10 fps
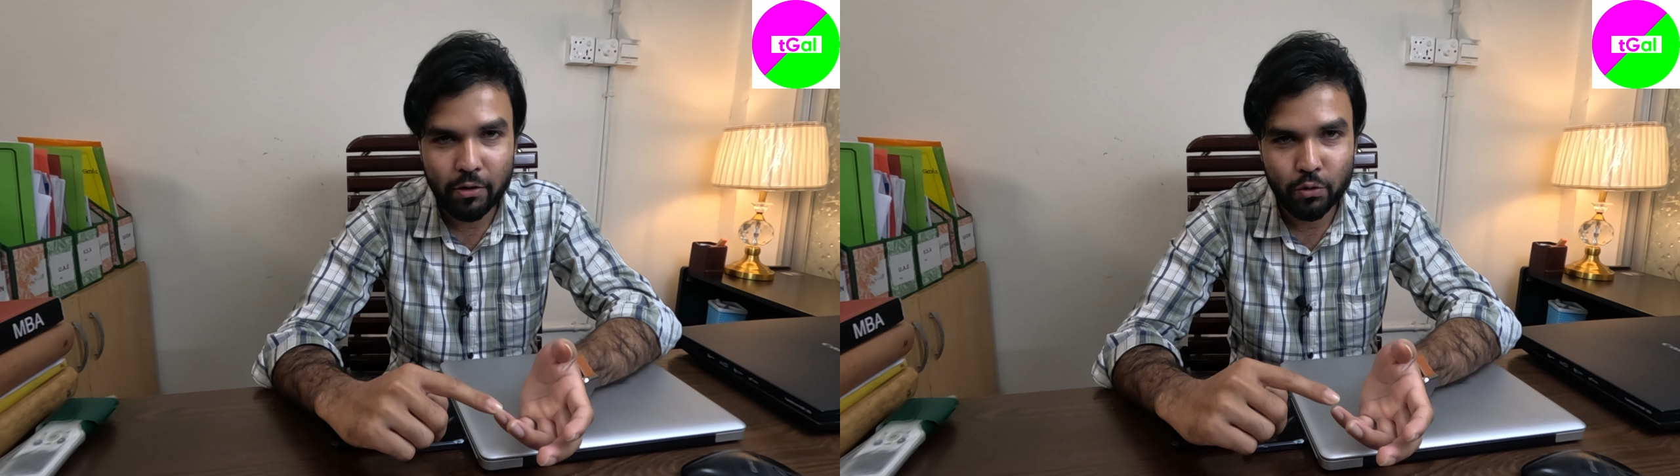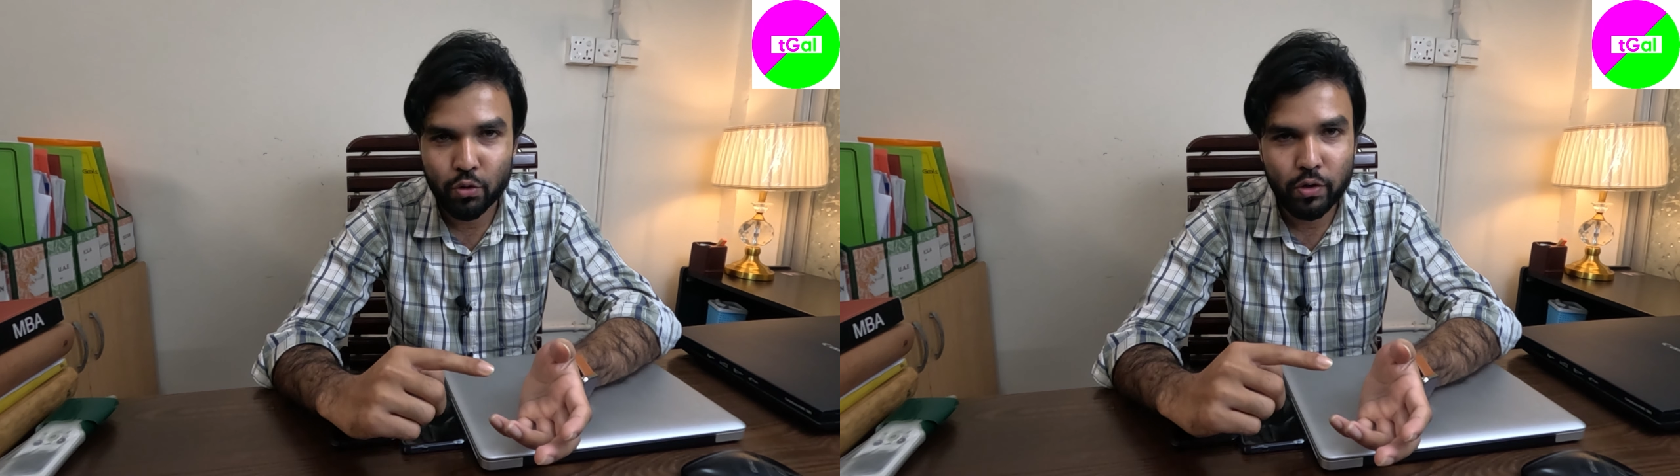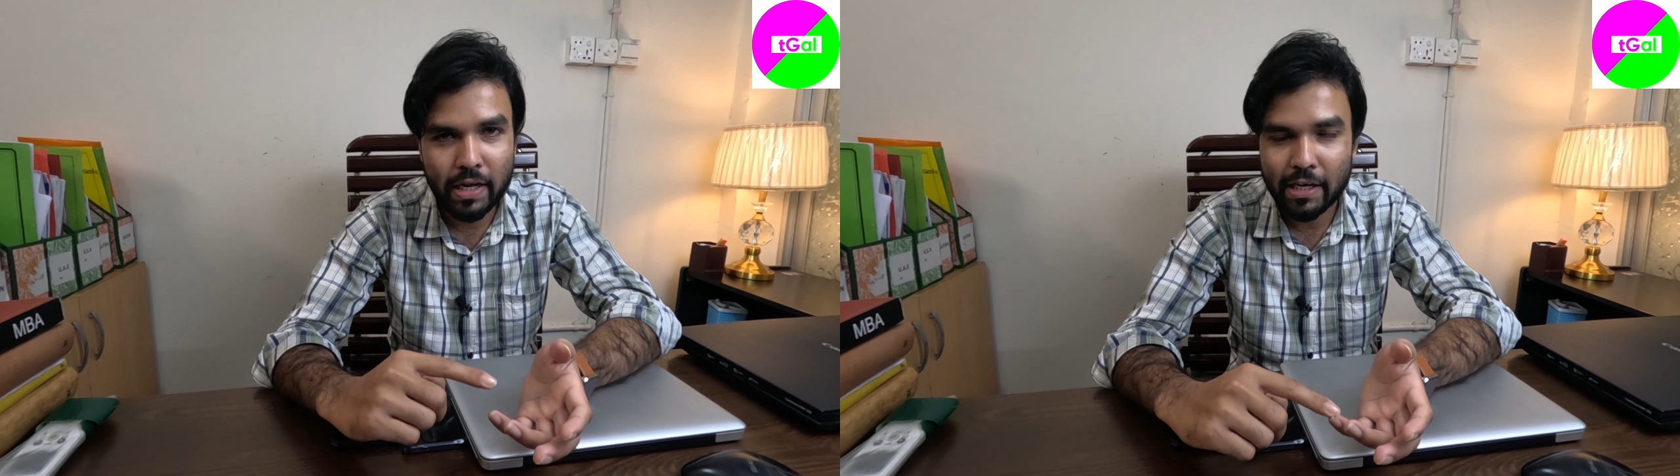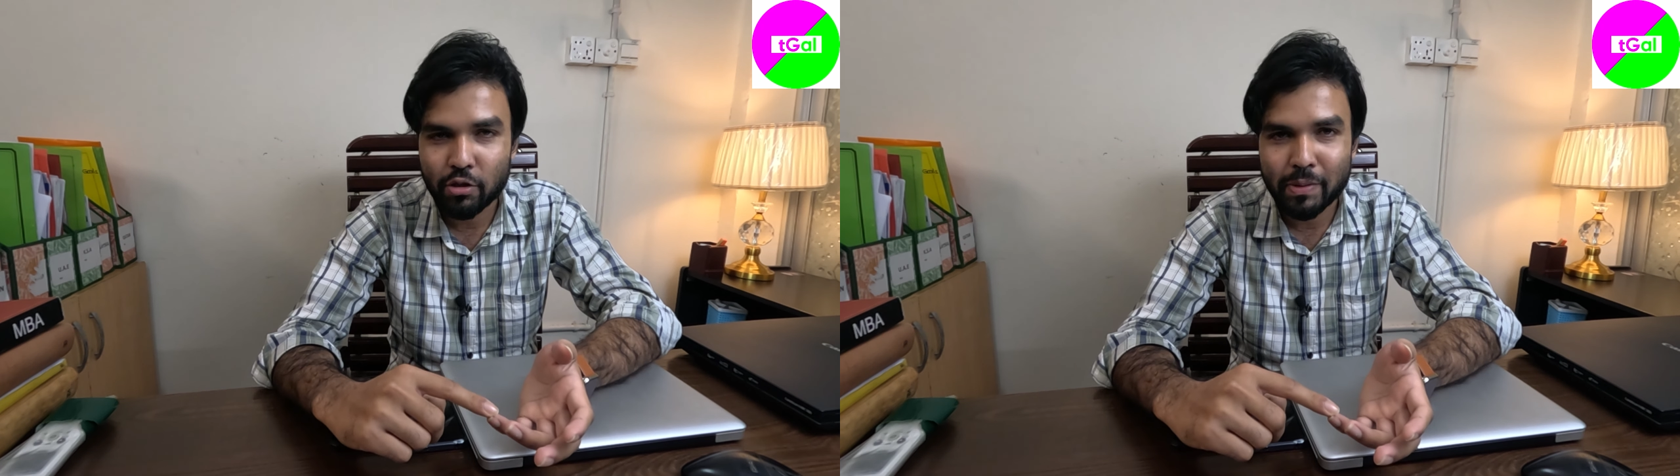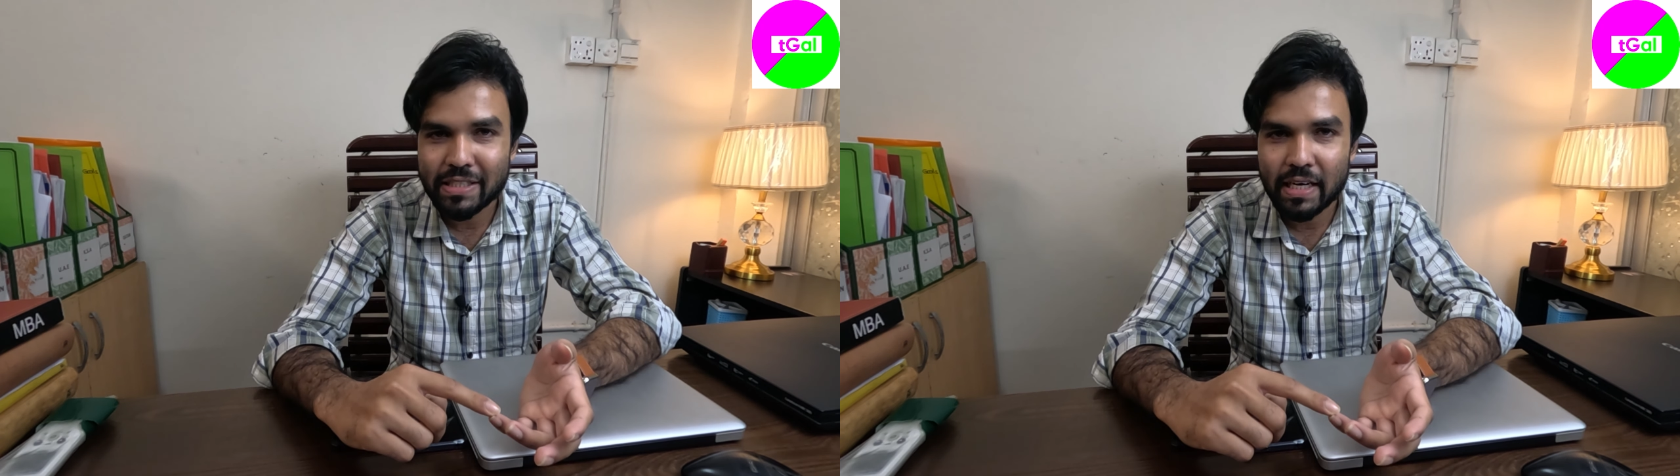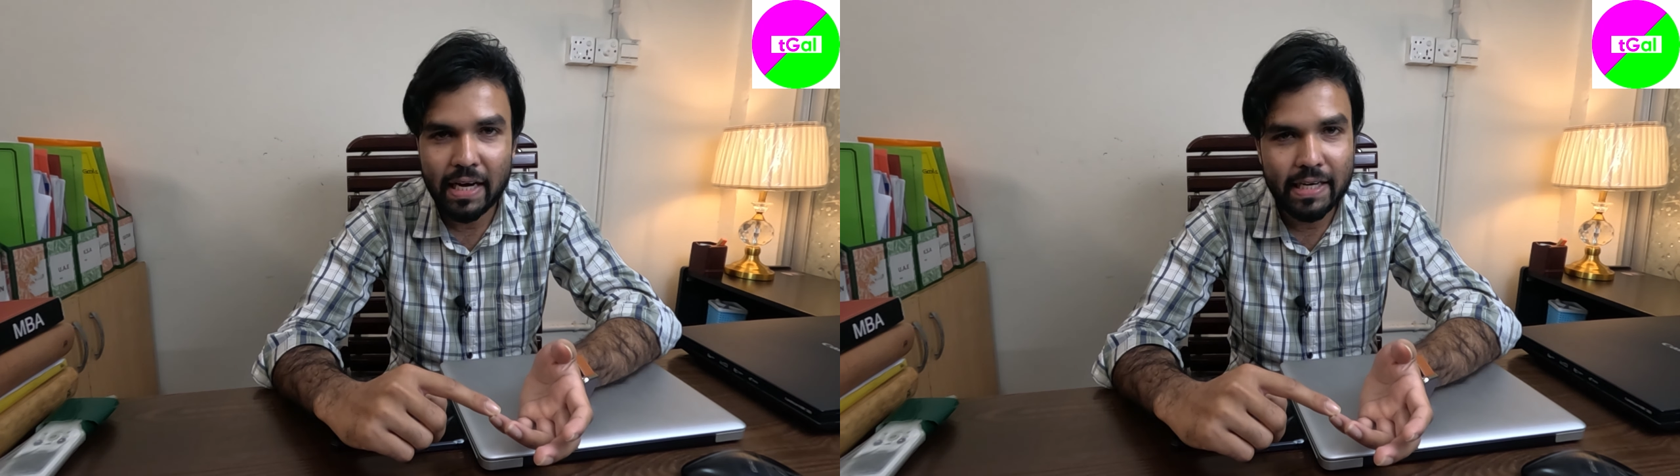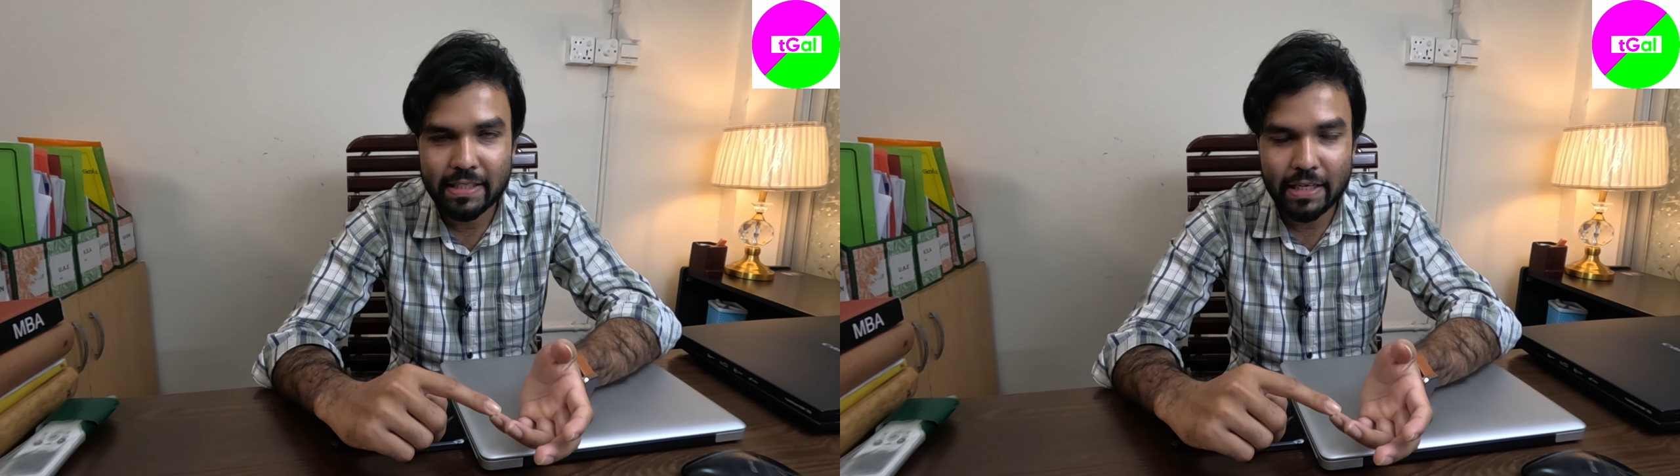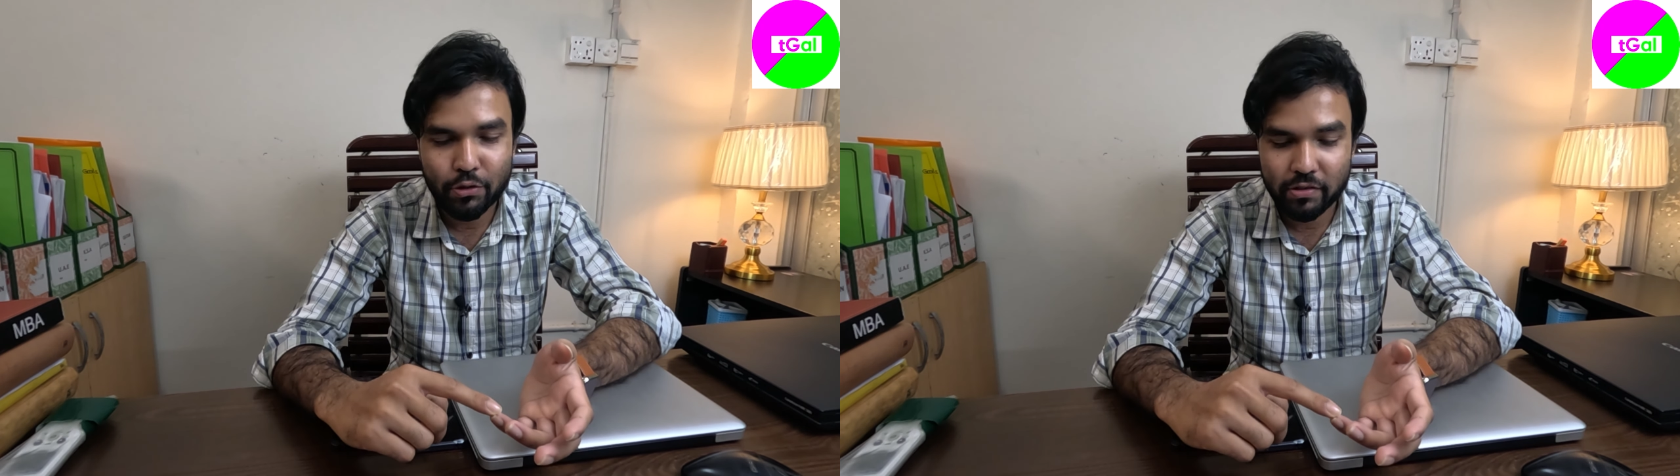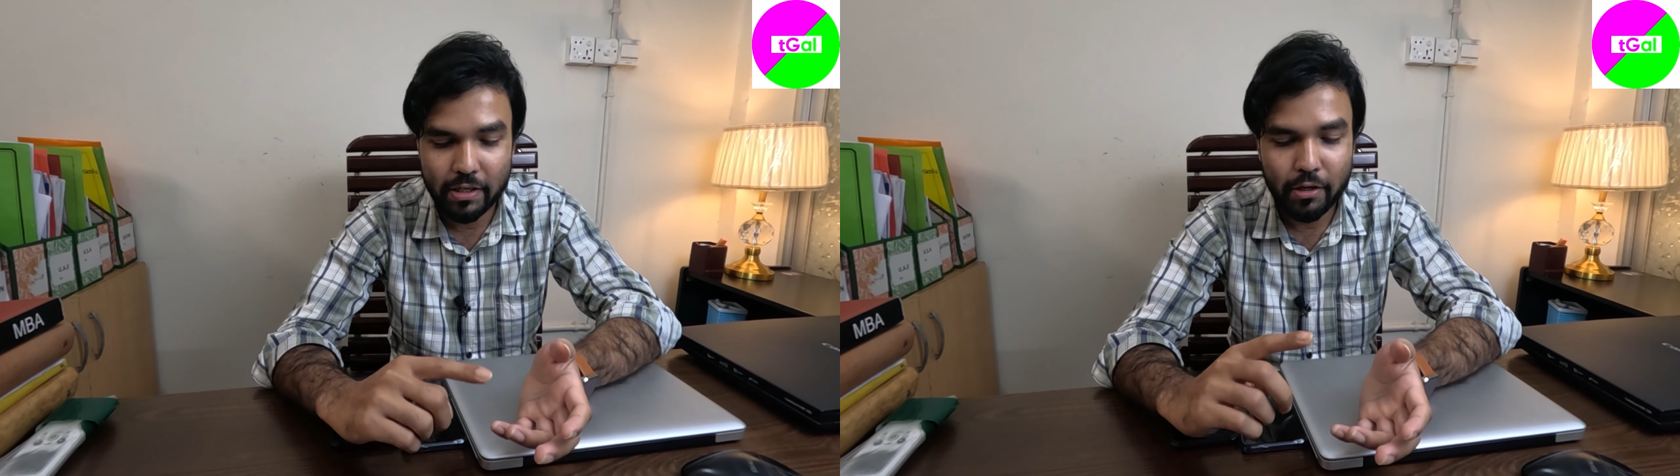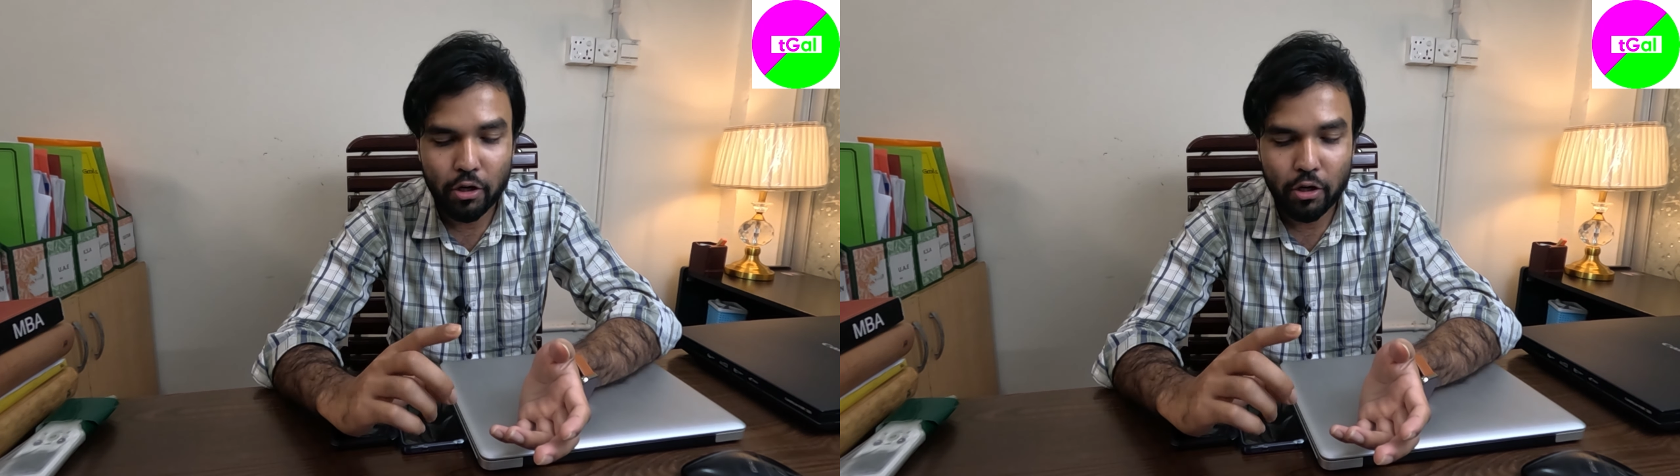নতুন করে একদম রিসেন্টলি এটা যেটা হয়েছে